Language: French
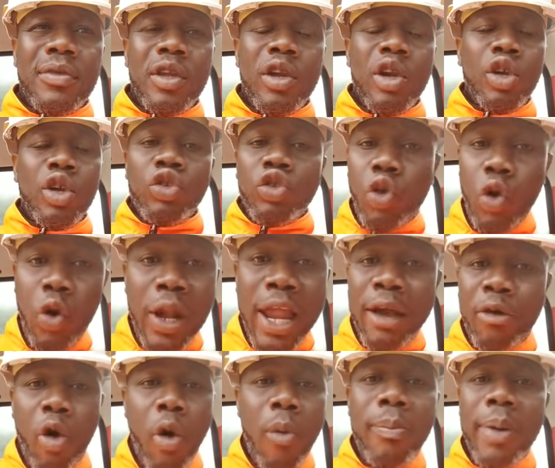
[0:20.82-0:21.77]
Tous les
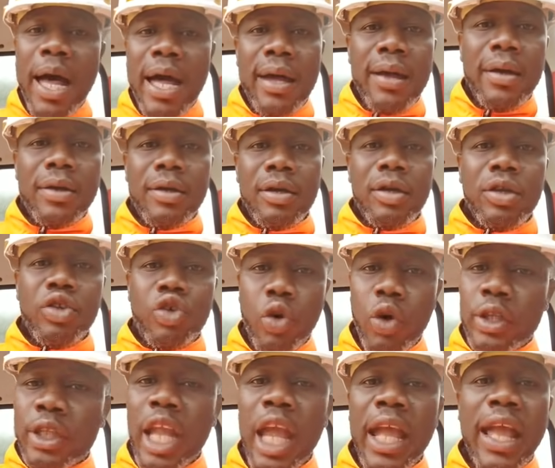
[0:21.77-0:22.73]
combats qui ont
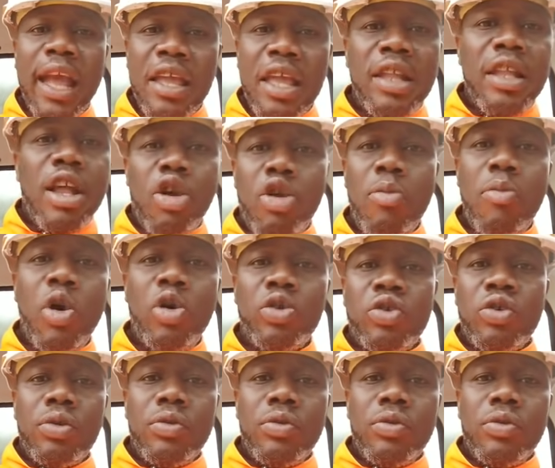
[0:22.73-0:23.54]
été gagnés dans le monde,